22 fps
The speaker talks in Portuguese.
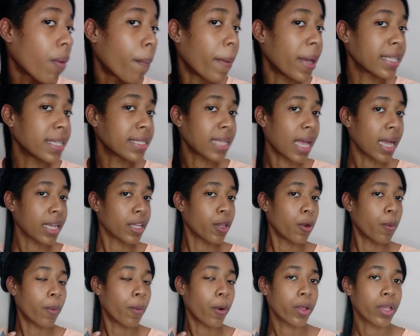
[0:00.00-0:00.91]
vou passar
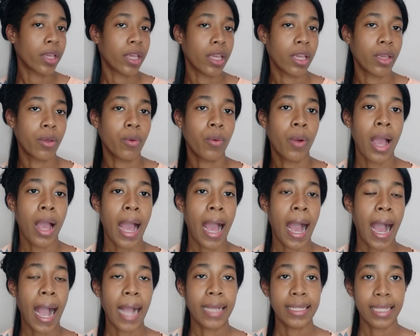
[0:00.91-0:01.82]
aqui um pouquinho,
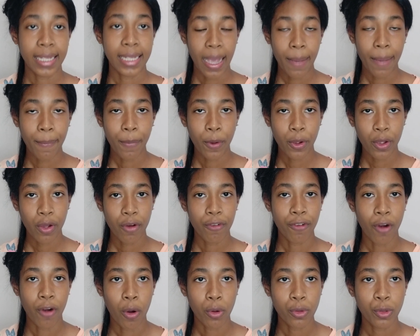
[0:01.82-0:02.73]
aí daqui a pouco eu
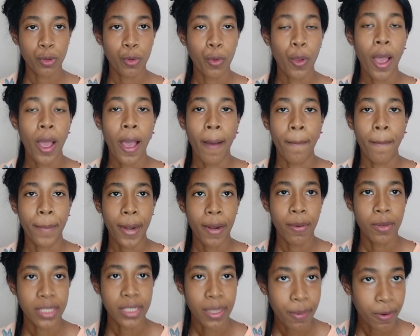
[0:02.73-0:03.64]
volto
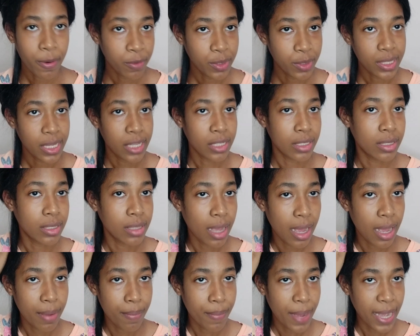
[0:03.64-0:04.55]
pra mostrar pra vocês
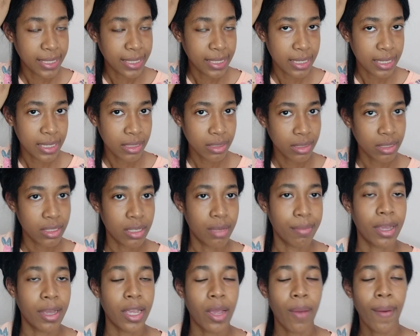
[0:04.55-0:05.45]
mais aqui em
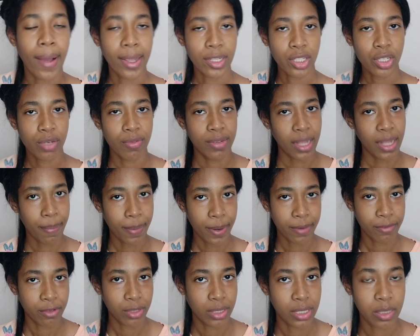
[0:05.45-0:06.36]
cima, que eu acho que vai dar
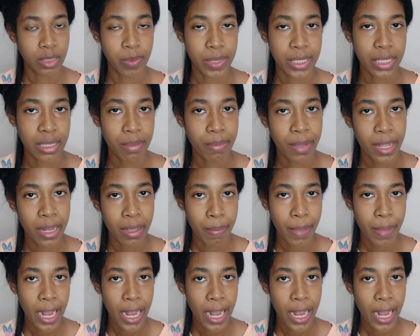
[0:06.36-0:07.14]
pra vocês perceberem